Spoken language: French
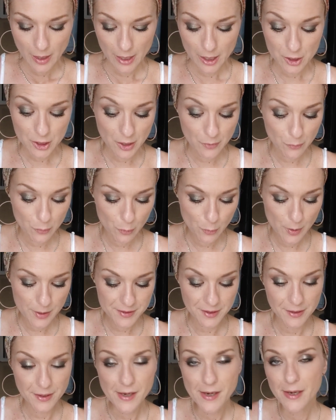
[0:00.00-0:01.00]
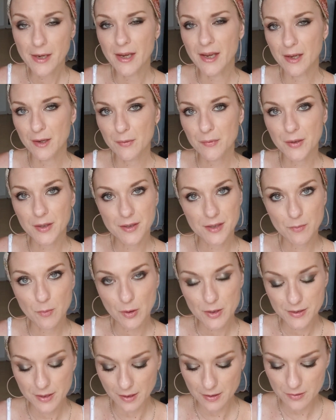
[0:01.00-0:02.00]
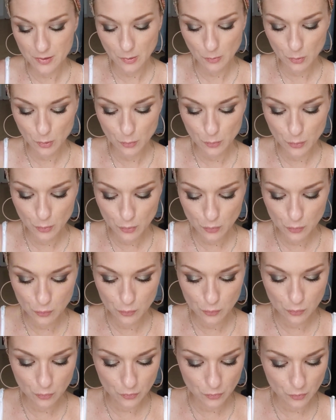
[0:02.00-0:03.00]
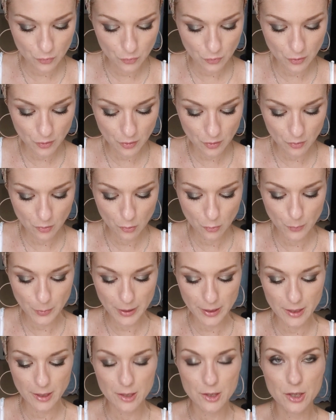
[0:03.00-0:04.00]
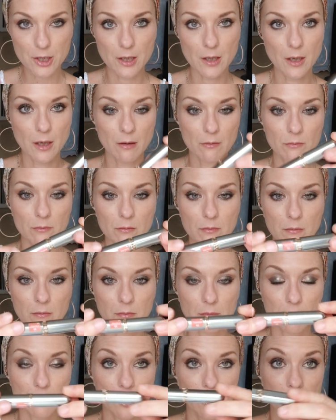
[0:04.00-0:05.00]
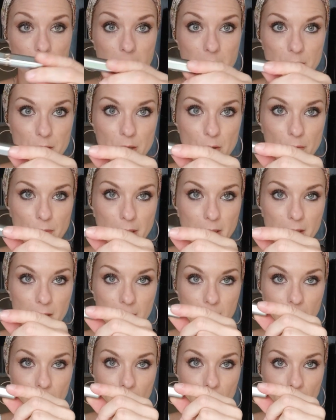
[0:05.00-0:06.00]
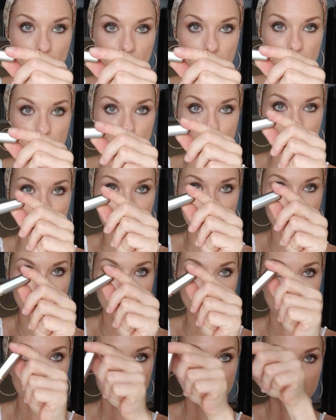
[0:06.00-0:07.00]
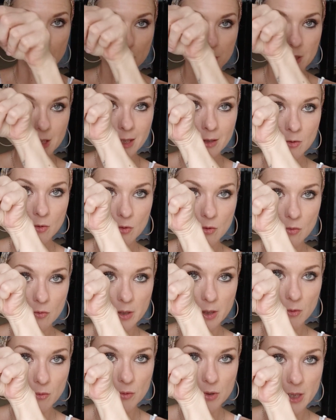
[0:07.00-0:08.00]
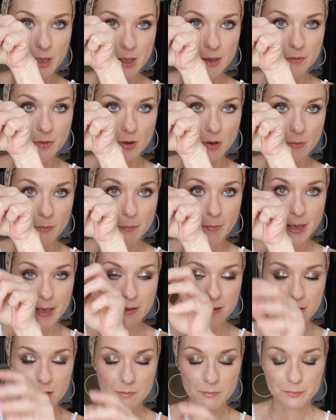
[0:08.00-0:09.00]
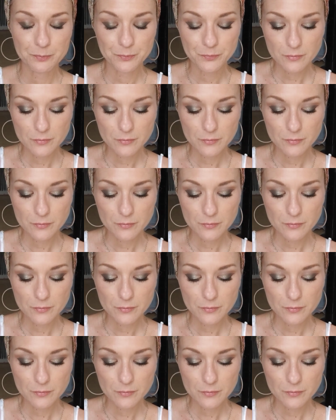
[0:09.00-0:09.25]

Et j'ai voulu essayer et effectivement ils y ressemblent beaucoup. Donc le packaging, je l'avais déjà ouvert, se présente comme ceci. Ce sont des rouges à lèvres mat,